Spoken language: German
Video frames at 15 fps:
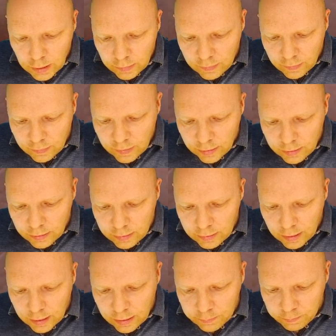das ist dann
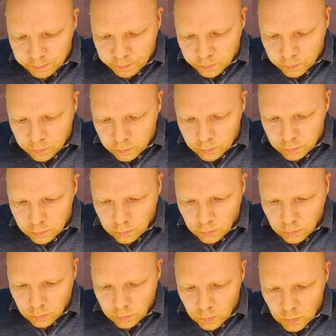da.
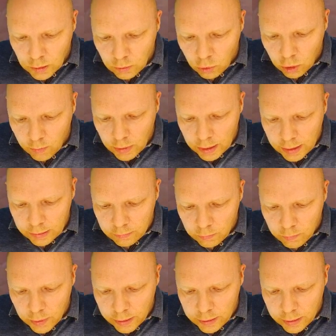Ich komme
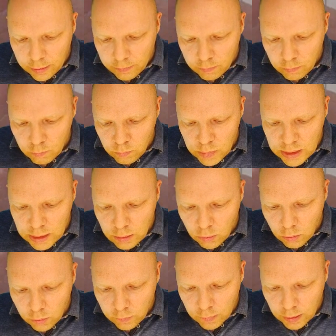an bei der
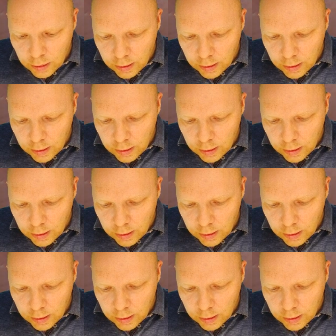minus